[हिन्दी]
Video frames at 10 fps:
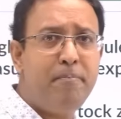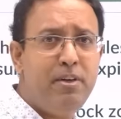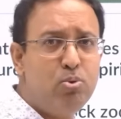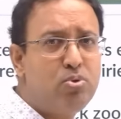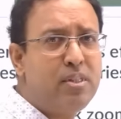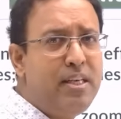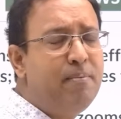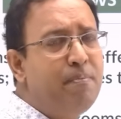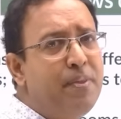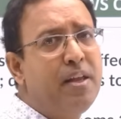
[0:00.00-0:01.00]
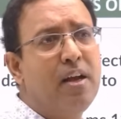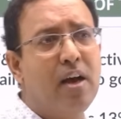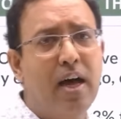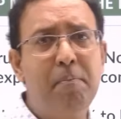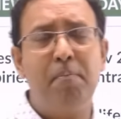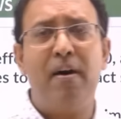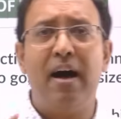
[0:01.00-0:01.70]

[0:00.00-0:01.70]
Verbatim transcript: न्यूज़ थी अब